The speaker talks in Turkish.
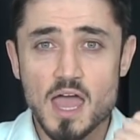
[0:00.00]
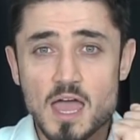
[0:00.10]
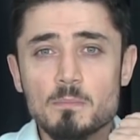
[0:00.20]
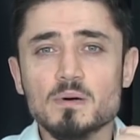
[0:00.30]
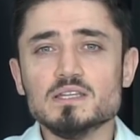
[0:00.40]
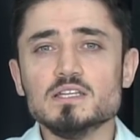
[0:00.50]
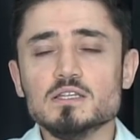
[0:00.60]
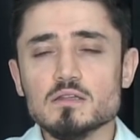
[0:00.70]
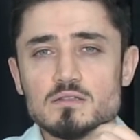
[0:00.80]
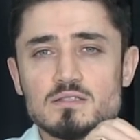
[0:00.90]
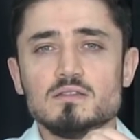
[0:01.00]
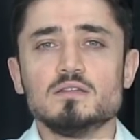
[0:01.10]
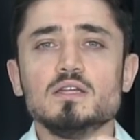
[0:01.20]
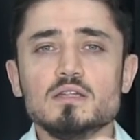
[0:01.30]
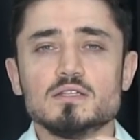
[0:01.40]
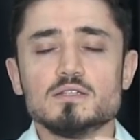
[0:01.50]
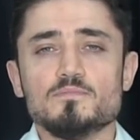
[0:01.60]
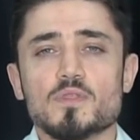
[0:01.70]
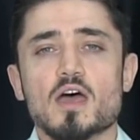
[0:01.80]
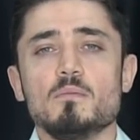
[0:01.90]
Empatinin zıttı nedir?
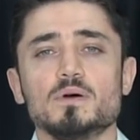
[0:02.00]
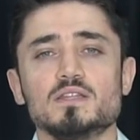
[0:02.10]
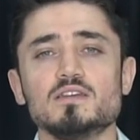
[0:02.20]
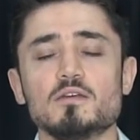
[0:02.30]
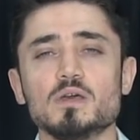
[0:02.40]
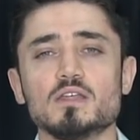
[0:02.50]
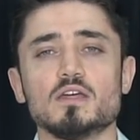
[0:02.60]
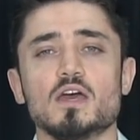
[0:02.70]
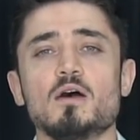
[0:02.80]
Empati ne demek?